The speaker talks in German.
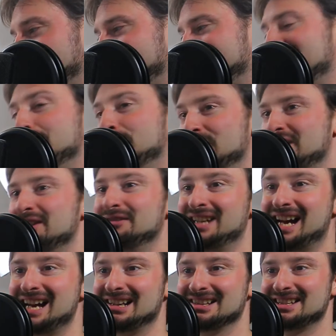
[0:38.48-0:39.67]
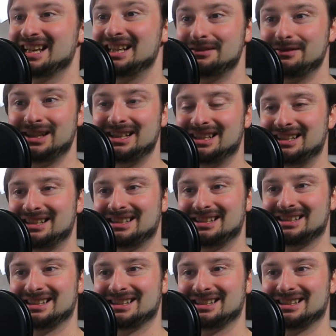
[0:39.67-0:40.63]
so was Emotionales. Entweder